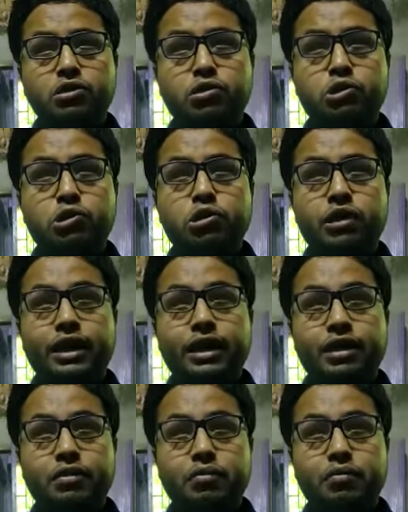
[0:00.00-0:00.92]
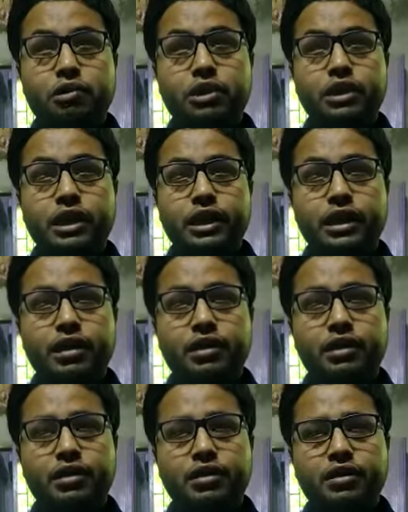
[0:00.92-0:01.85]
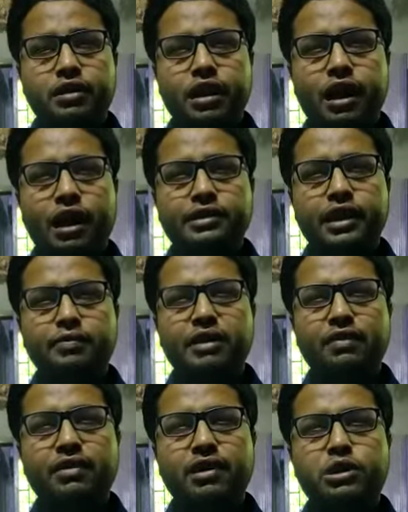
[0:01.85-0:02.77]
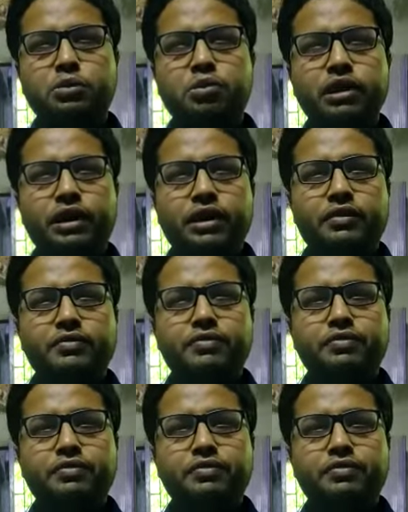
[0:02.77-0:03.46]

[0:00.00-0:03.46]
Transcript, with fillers: দুর্যোগের মধ্যে আজ আমি আমার জীবনের